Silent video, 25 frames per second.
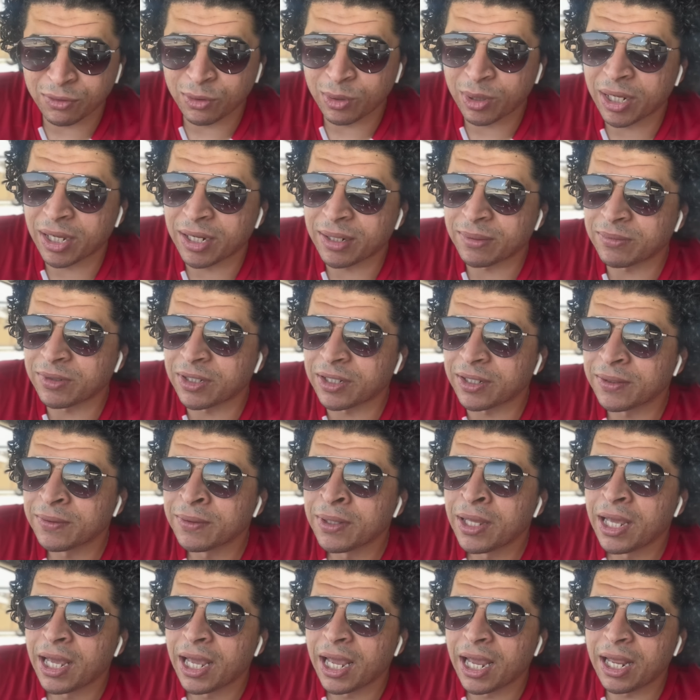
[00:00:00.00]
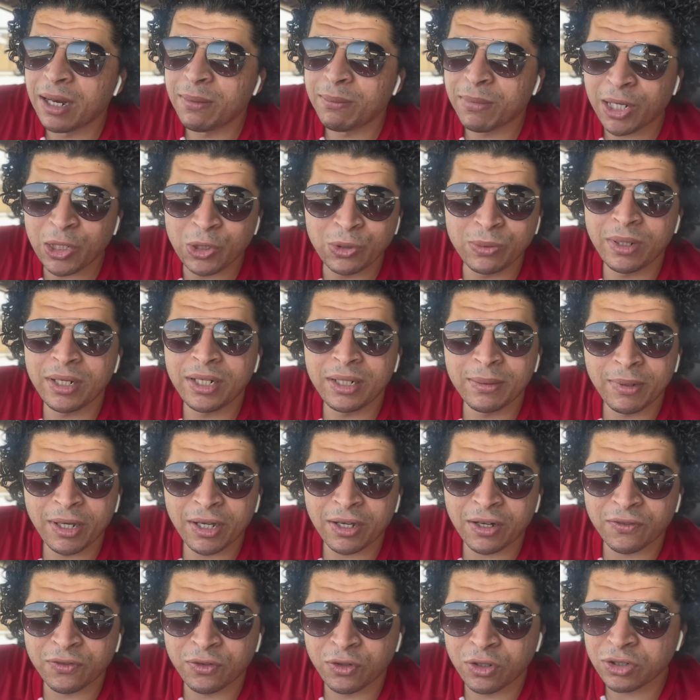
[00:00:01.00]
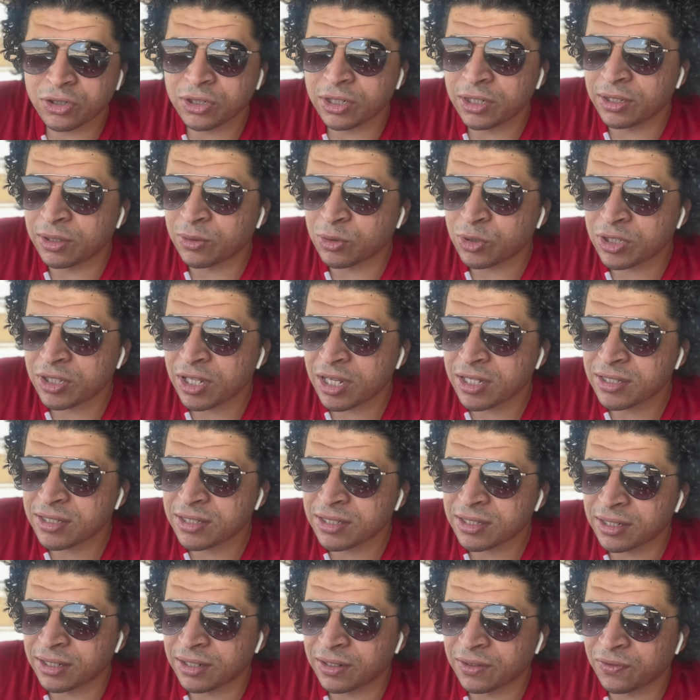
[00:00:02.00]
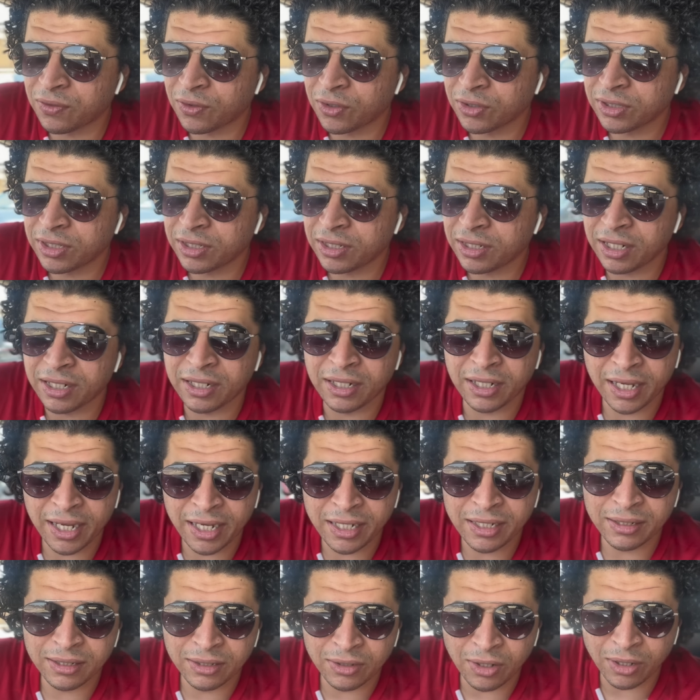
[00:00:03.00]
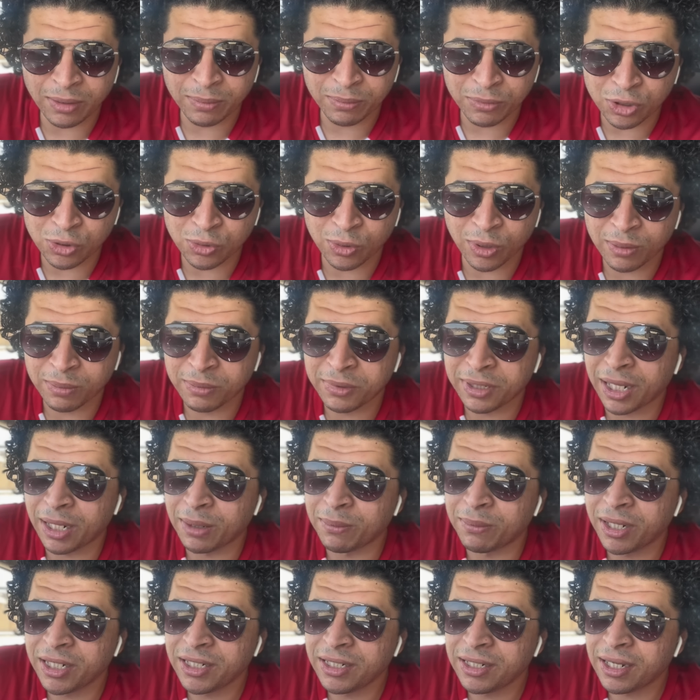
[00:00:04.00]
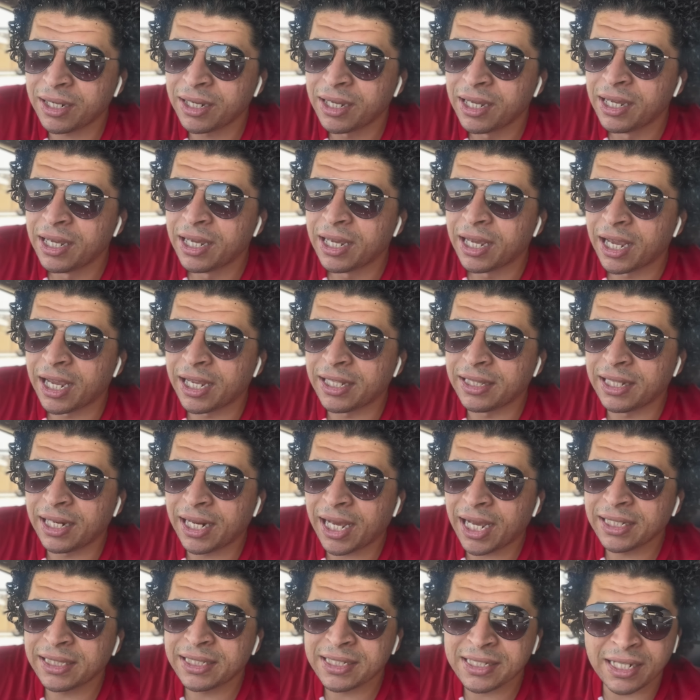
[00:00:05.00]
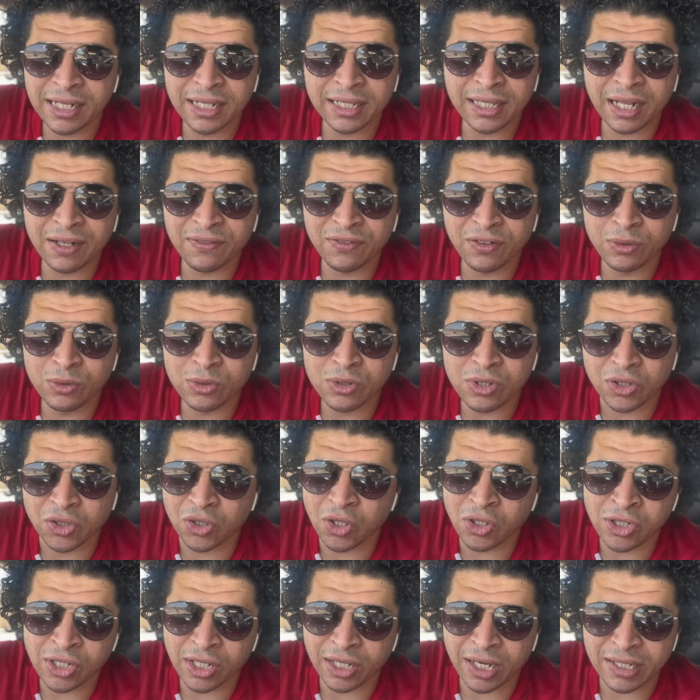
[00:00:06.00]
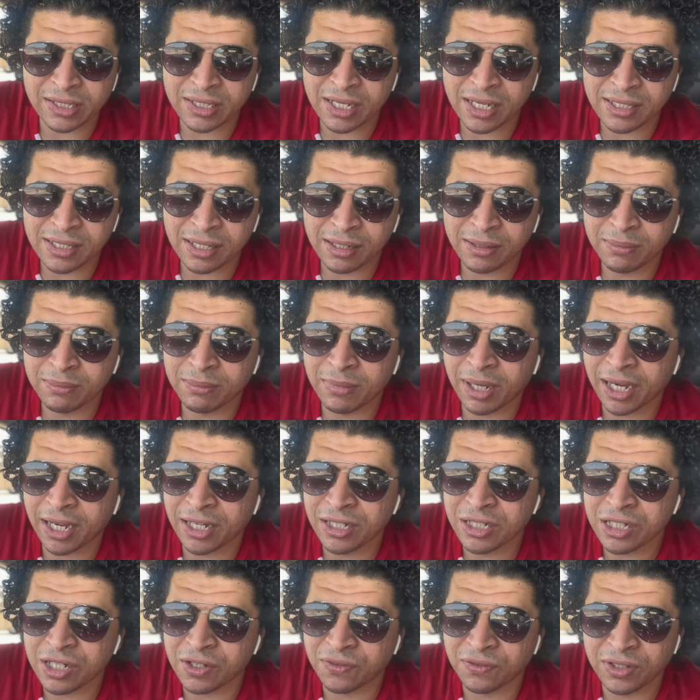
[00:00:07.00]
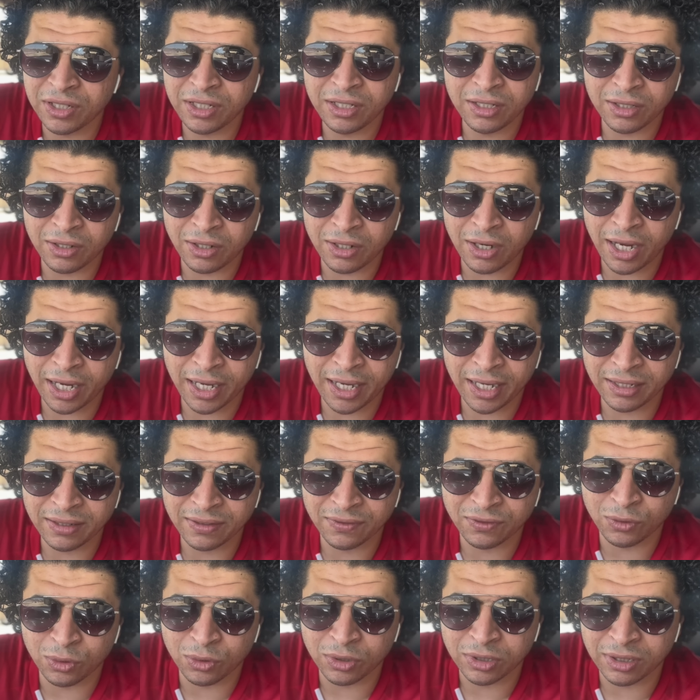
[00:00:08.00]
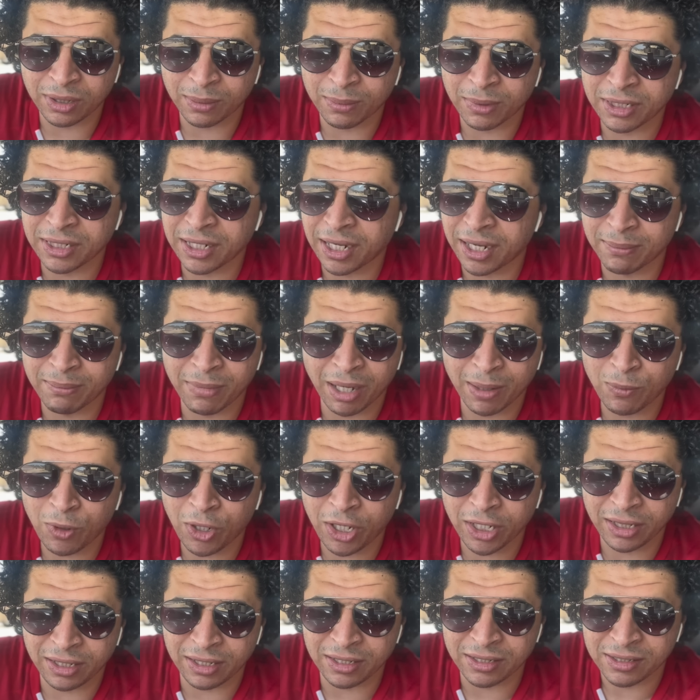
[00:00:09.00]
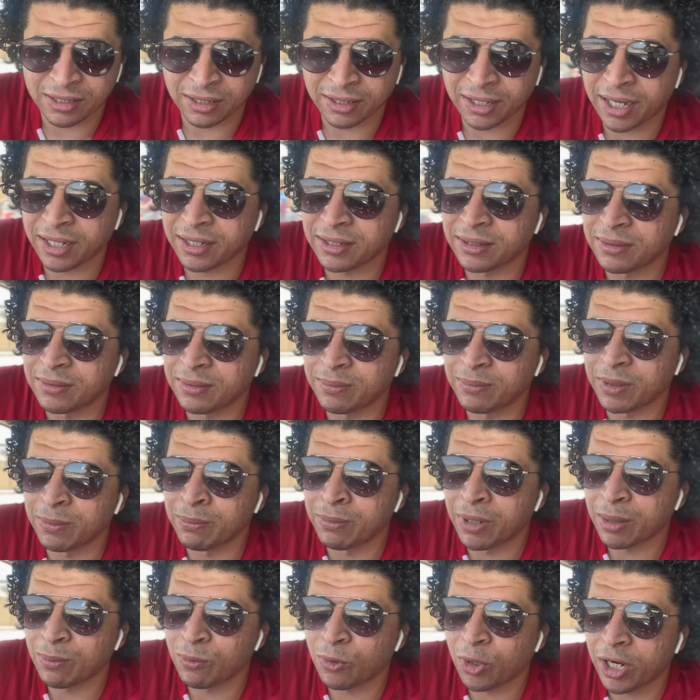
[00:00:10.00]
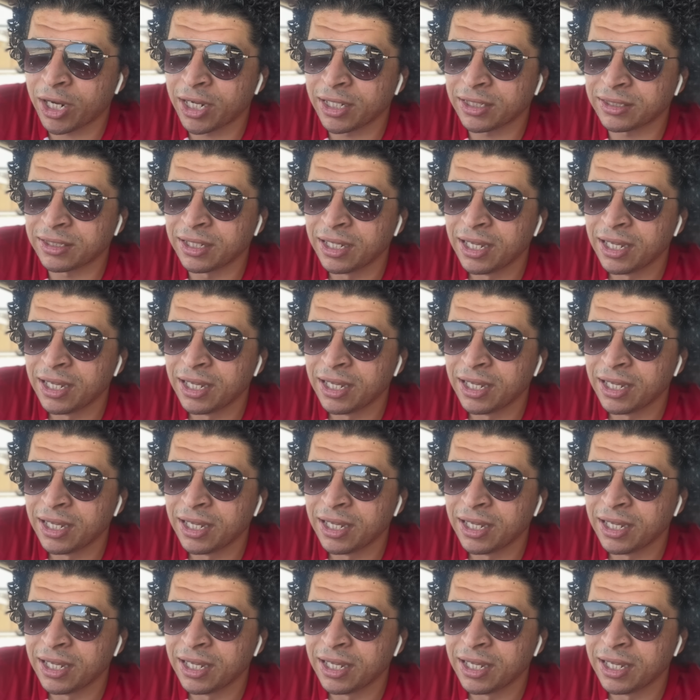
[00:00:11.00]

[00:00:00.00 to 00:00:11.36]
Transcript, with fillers: والكلام ده. المعلومة اللي ما يعرفهاش الأستاذ الفاضل اللي جاي يضرب مشوار من ألمانيا إن لحد سنة 2016 أساسا ما كانش فيه رايح جاي في دور الثمانية كان مجموعات لسه يعني المجموعات